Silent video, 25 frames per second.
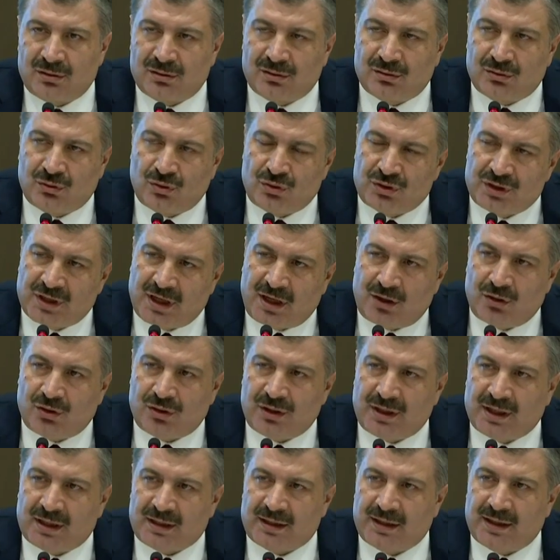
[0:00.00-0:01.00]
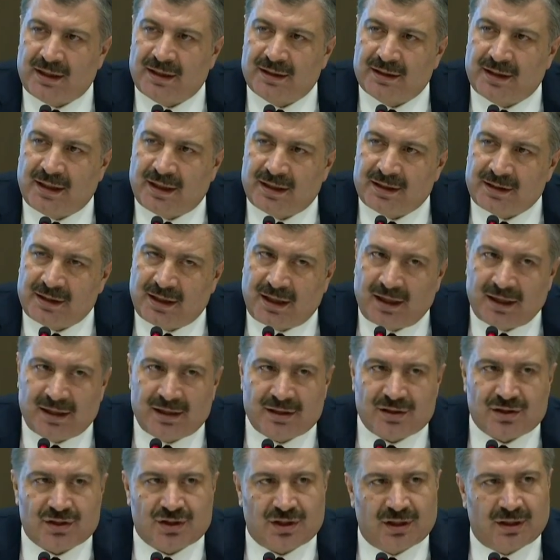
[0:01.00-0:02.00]
dünya örneklerinden
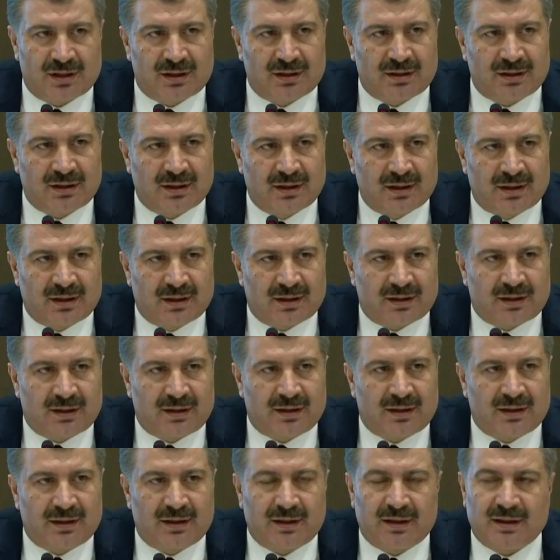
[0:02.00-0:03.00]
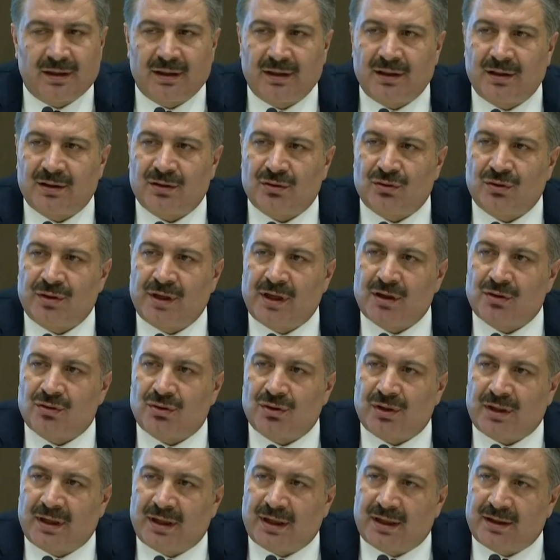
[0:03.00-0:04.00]
yani Çin, e, Güney
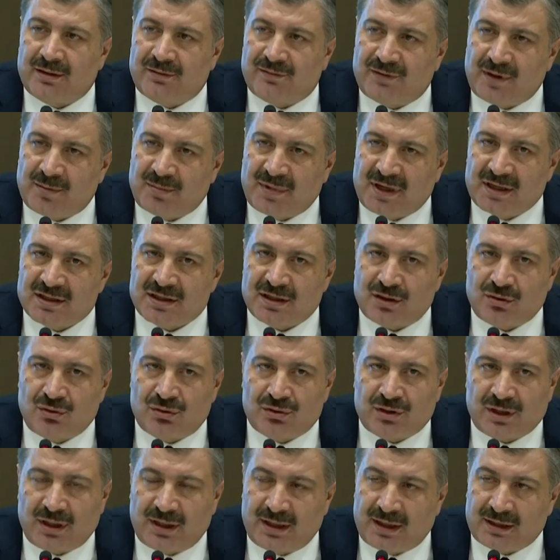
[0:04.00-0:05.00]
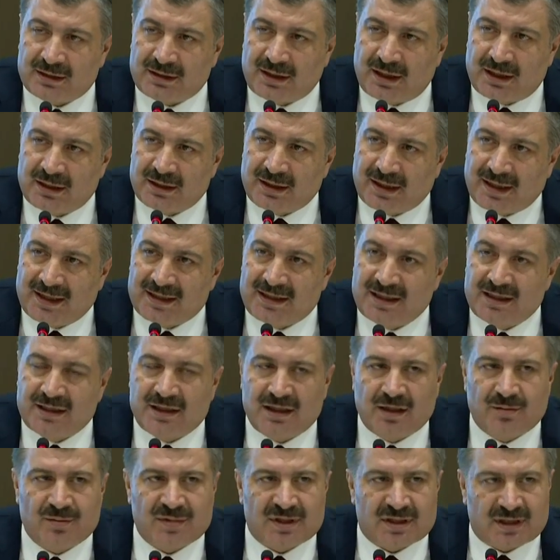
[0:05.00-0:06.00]
Kore ve benzeri ülkelerden
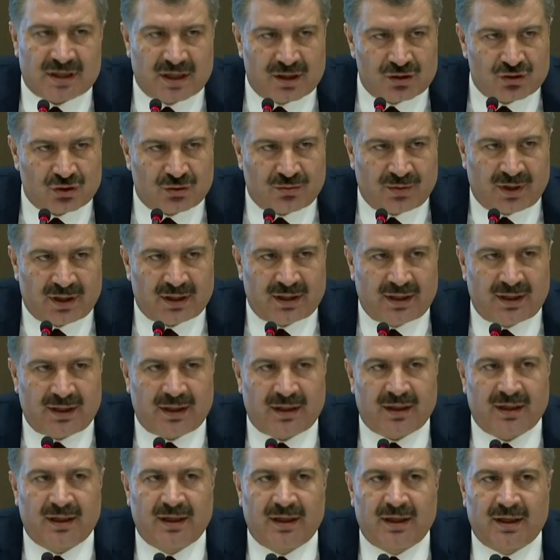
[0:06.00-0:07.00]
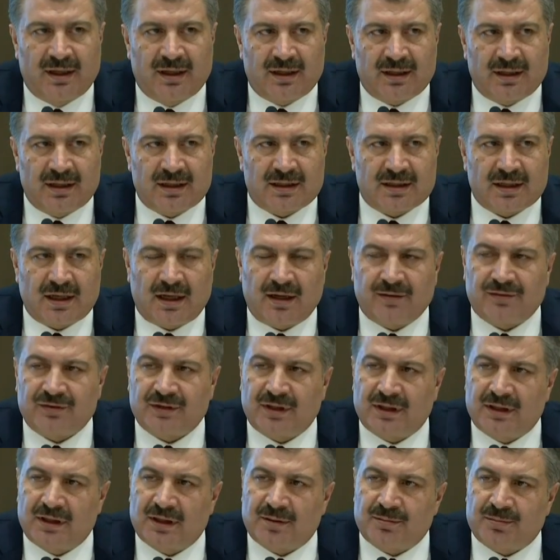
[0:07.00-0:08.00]
edindiğimiz tecrübeyle iki
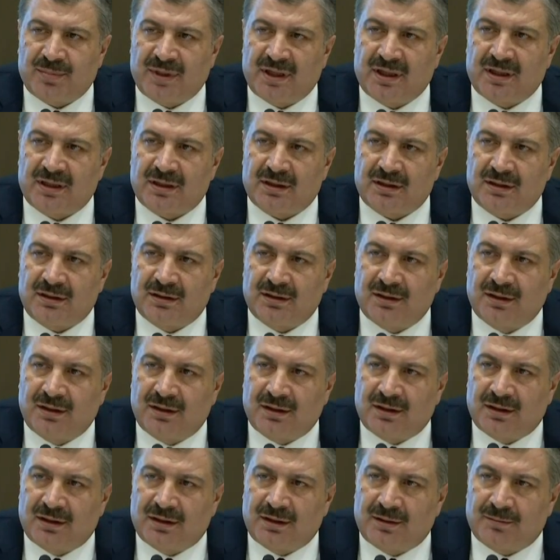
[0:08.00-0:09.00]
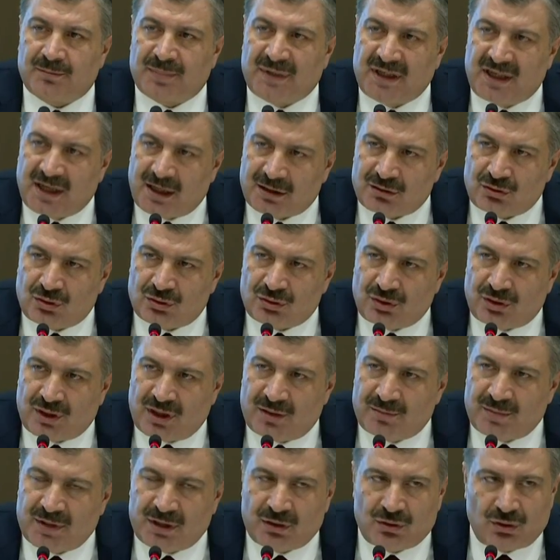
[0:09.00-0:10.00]
haftalık bir plato
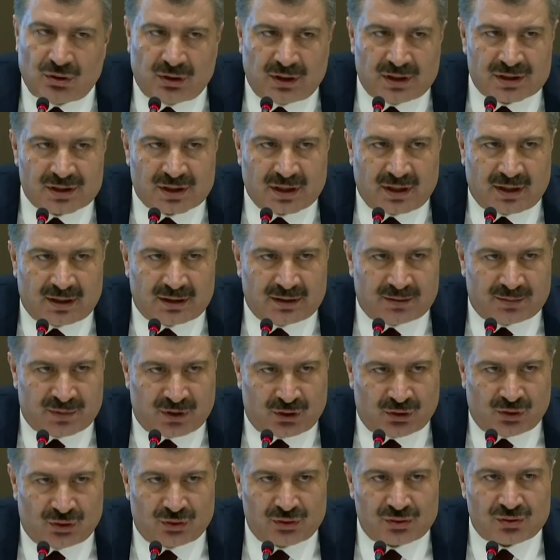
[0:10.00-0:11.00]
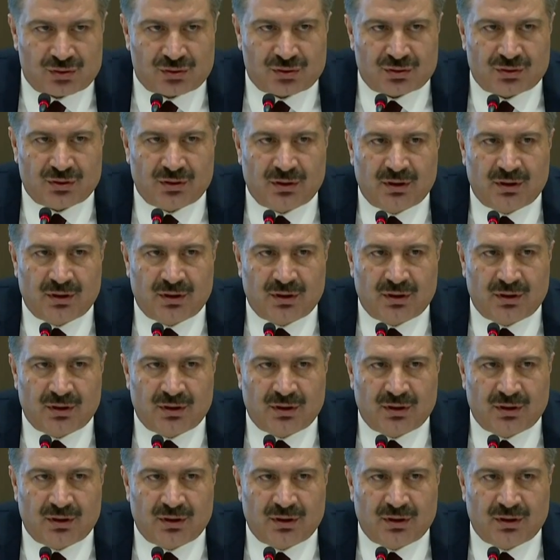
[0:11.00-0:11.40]
döneminin olacağını biliyoruz.